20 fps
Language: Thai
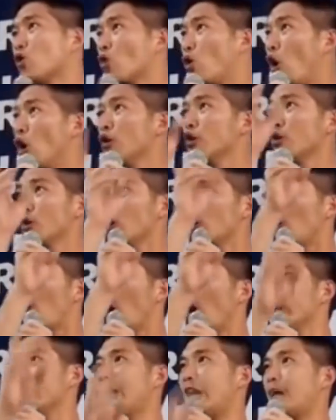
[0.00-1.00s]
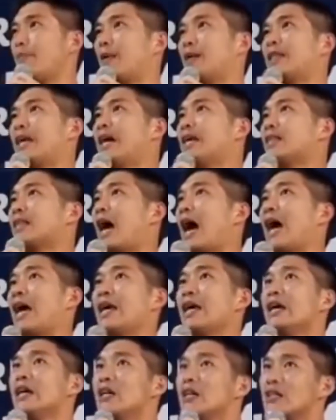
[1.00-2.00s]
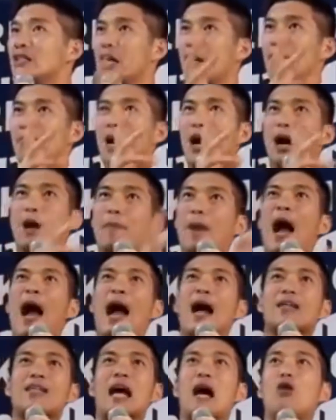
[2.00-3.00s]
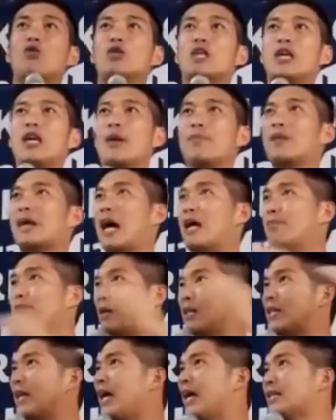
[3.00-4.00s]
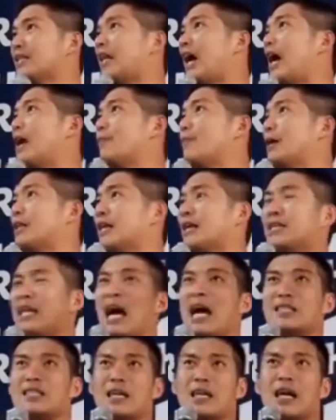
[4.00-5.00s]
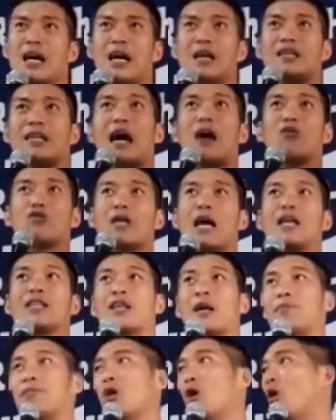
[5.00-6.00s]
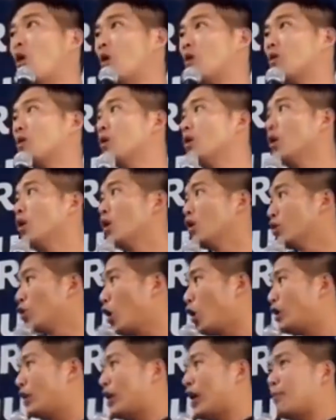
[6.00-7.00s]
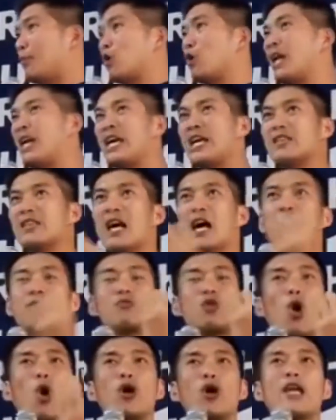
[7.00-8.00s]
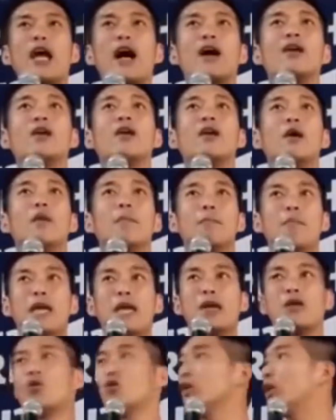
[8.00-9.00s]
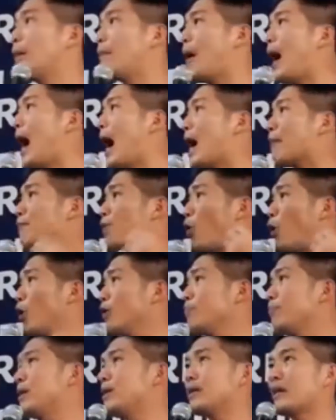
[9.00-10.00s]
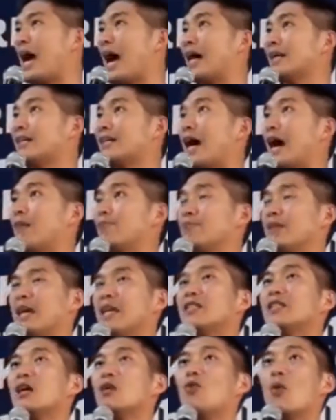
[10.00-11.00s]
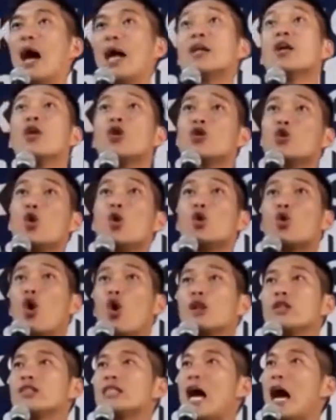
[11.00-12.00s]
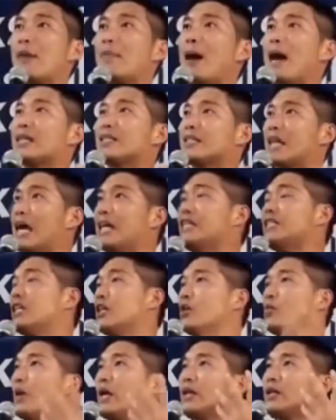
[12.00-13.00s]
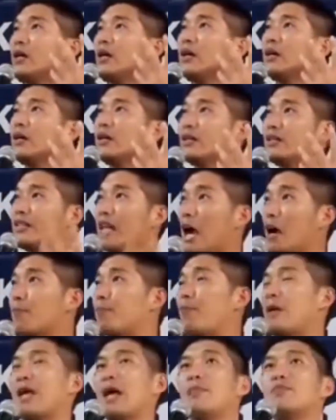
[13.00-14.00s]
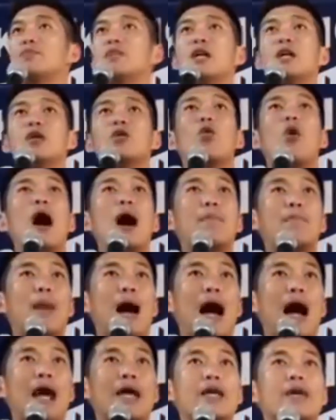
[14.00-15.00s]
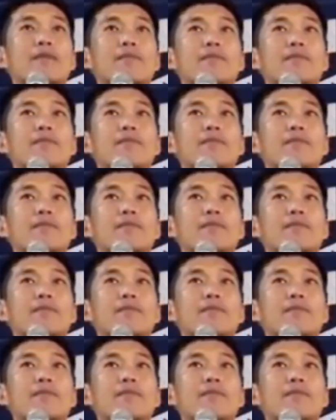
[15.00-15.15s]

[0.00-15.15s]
คนทุกคนในประเทศไทยเสมอภาคเท่าเทียมกันประเทศไทยพัฒนาเจริญเท่าทันกับโลกนนทบุรีเติบโตอย่างมีคุณภาพคนมีงานทำในจังหวัดทุกคนสามารถใช้ชีวิตอย่างเปี่ยมซึ่งความหมาย